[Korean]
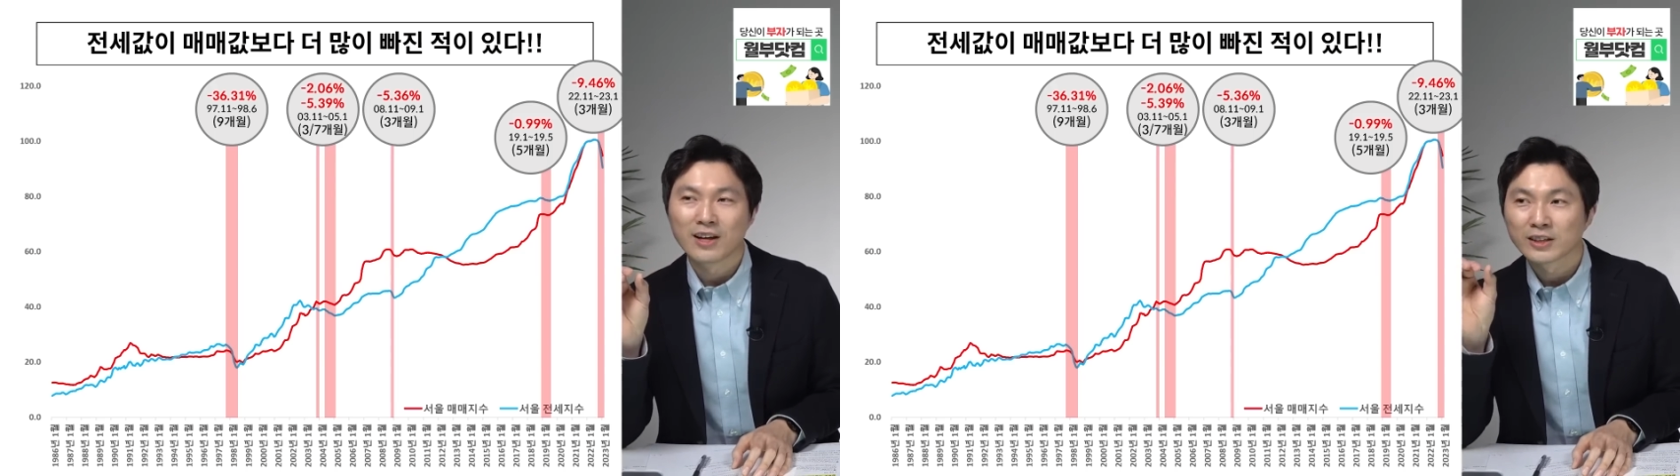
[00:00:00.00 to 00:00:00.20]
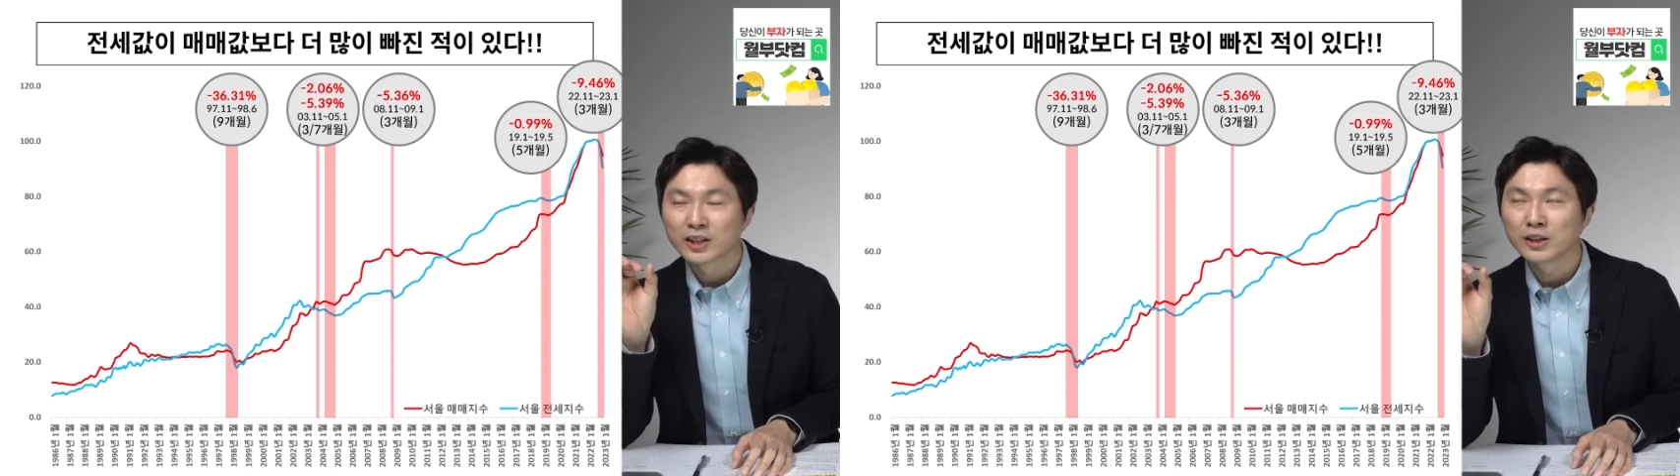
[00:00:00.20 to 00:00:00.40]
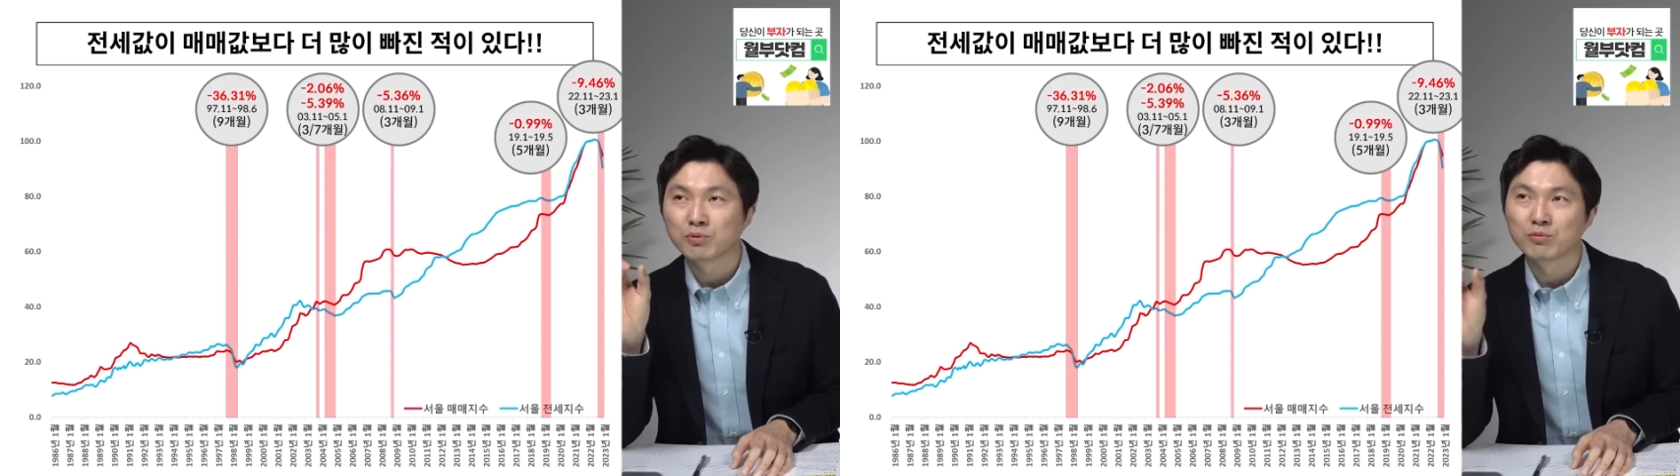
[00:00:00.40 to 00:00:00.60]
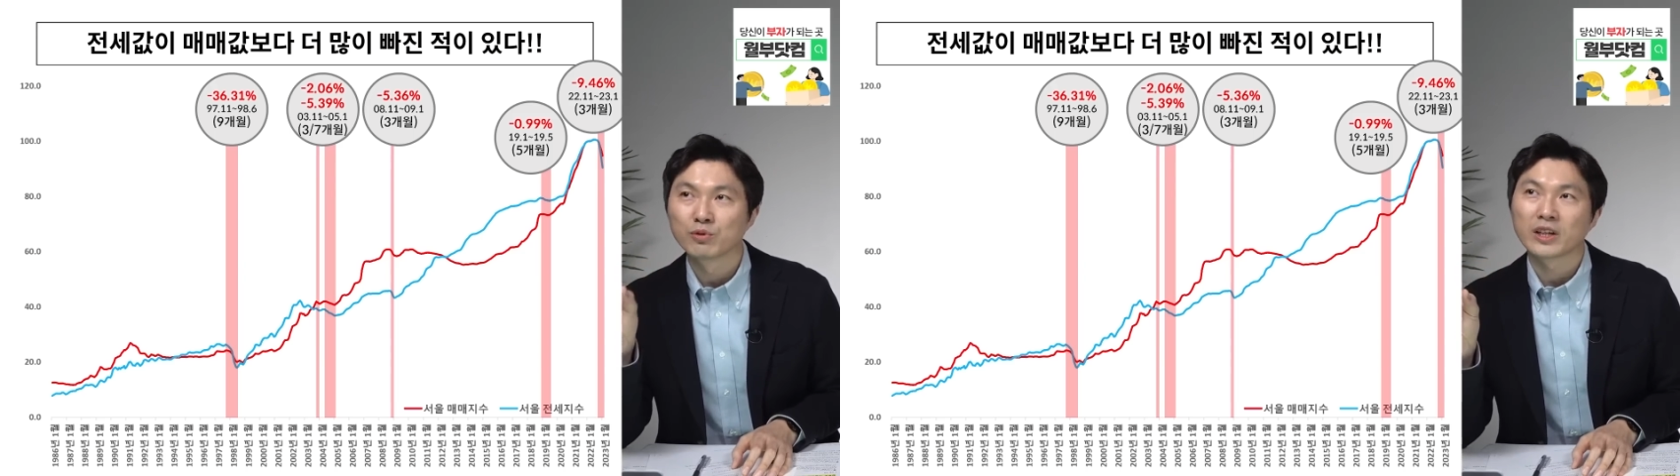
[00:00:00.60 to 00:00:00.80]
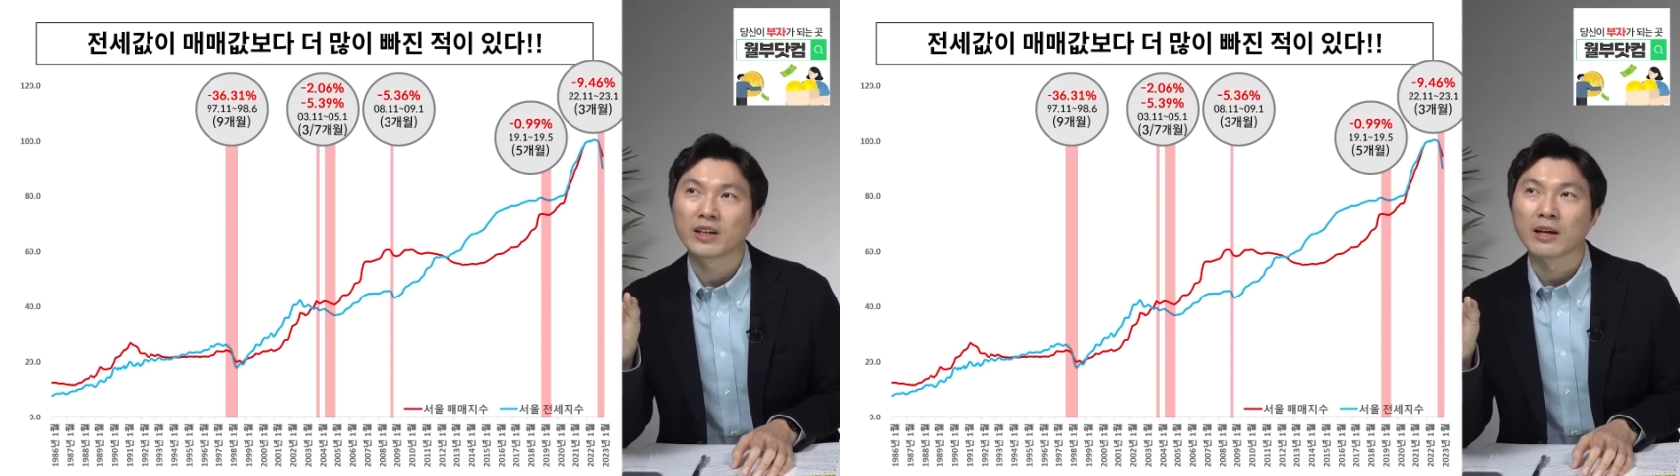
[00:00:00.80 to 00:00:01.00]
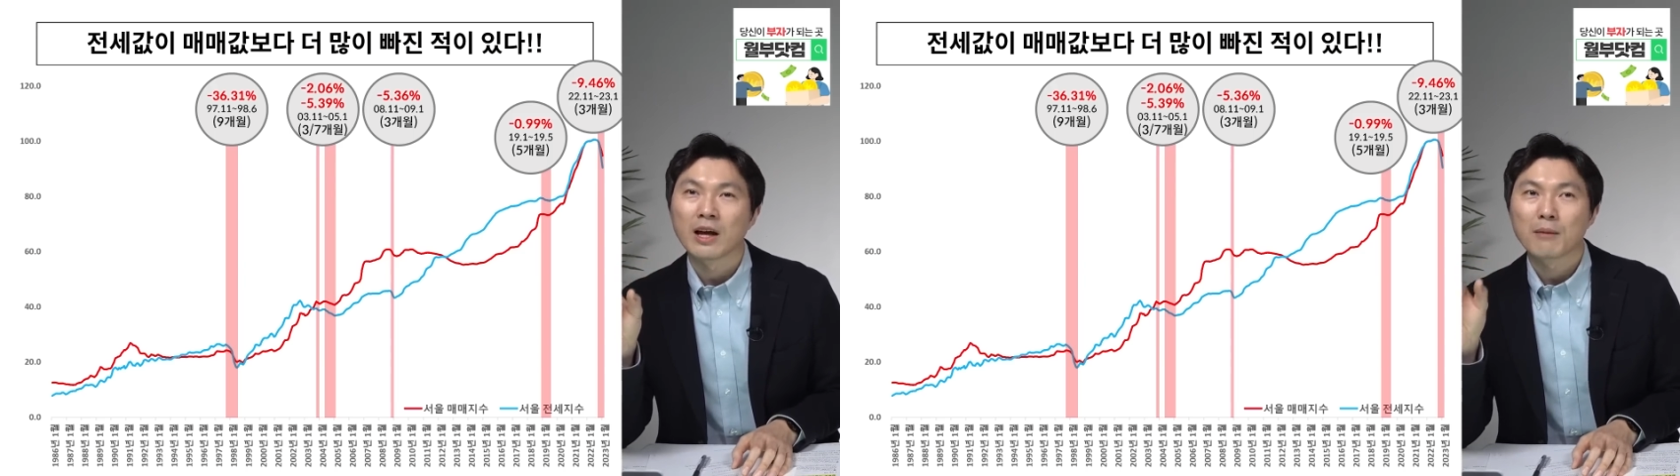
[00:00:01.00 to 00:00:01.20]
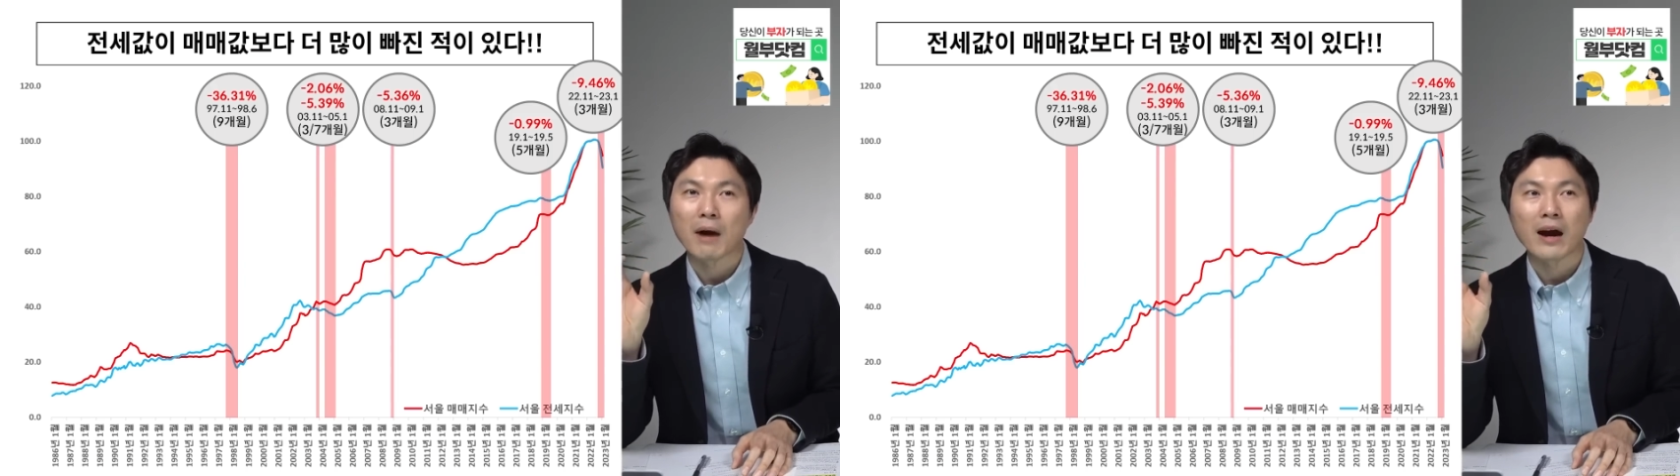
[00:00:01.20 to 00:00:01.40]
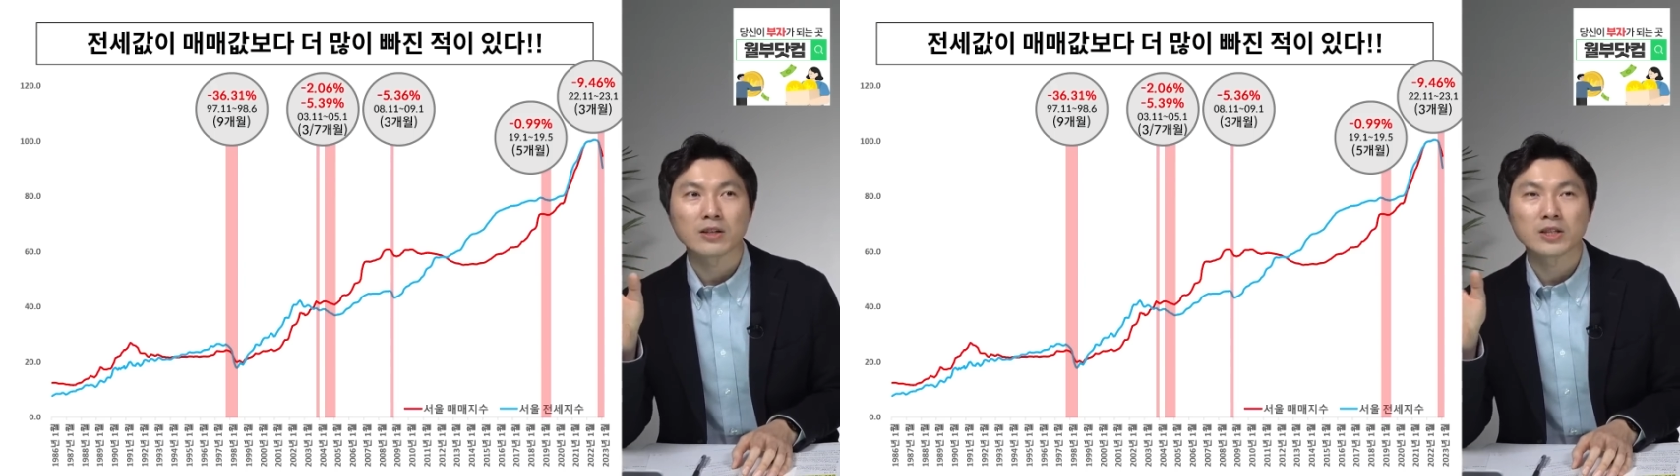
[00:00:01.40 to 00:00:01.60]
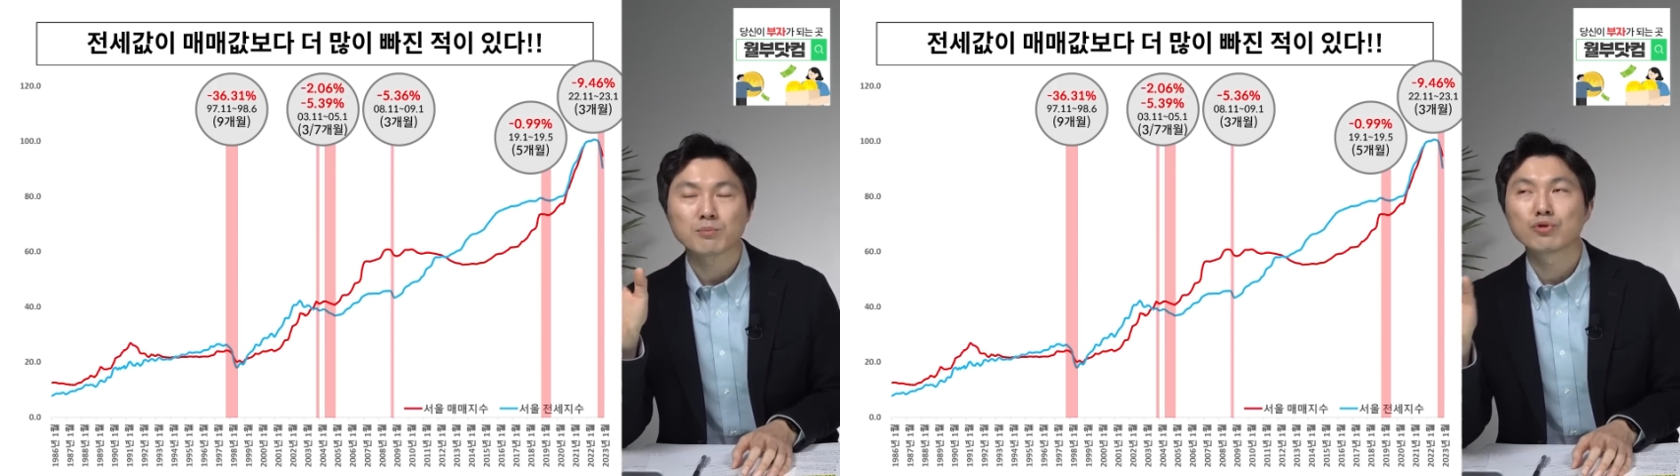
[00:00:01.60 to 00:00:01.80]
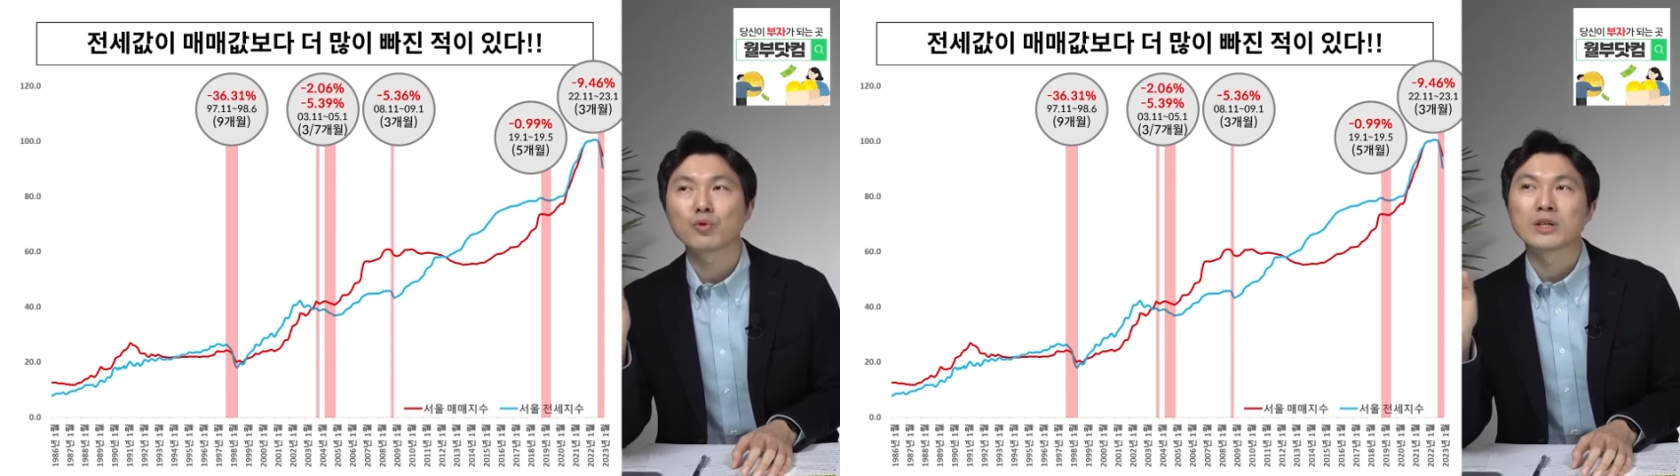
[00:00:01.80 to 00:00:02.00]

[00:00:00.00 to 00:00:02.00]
그 부분이 마이너스 10%